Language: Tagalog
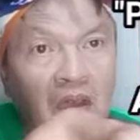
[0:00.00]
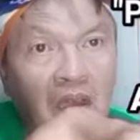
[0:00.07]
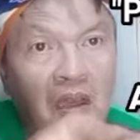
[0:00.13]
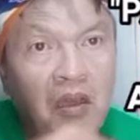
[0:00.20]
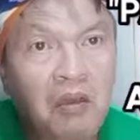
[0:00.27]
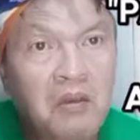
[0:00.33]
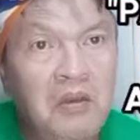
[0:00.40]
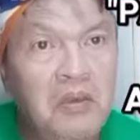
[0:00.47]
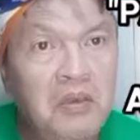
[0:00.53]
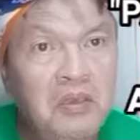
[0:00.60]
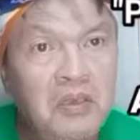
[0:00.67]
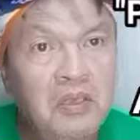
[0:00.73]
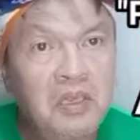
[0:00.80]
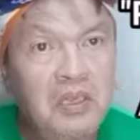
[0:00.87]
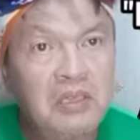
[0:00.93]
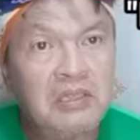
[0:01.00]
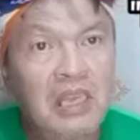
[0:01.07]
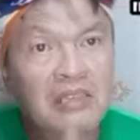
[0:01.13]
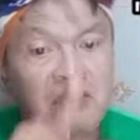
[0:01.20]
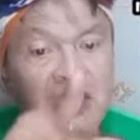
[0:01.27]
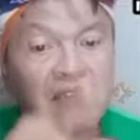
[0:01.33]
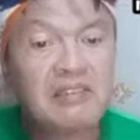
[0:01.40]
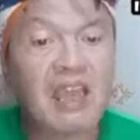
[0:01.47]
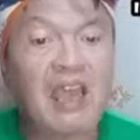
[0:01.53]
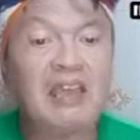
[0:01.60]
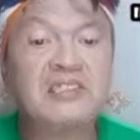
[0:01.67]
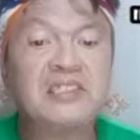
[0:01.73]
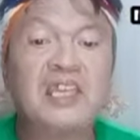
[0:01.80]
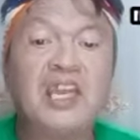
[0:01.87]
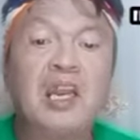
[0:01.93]
Oh,
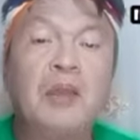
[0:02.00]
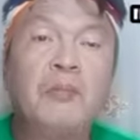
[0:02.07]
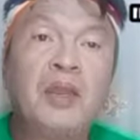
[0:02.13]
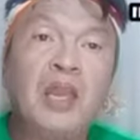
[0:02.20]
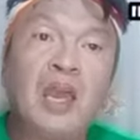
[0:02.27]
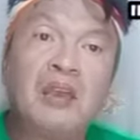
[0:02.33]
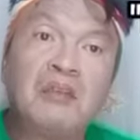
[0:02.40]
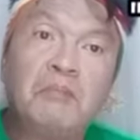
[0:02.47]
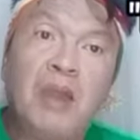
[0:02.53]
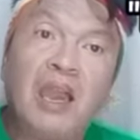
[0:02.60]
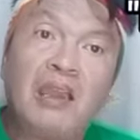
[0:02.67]
nagtataasan na naman ang